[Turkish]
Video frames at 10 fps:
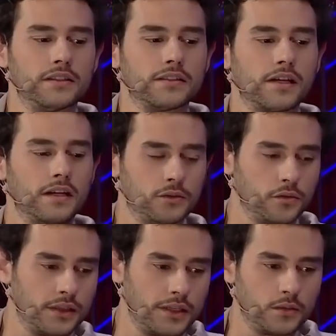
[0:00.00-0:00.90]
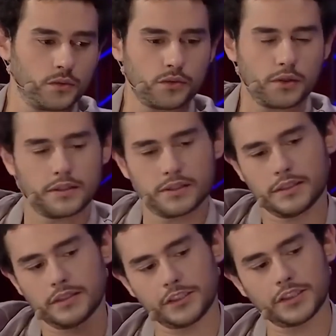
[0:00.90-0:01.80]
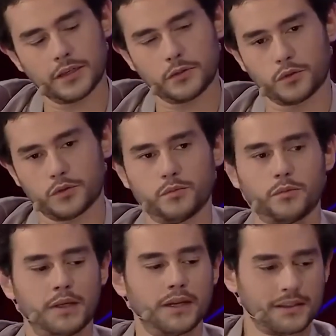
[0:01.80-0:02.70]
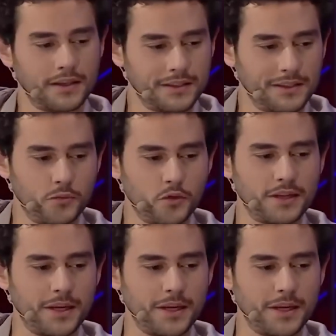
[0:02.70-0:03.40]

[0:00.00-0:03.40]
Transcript: e, sadece o değil hani uluslararası ticaret okudum. Bir yandan e,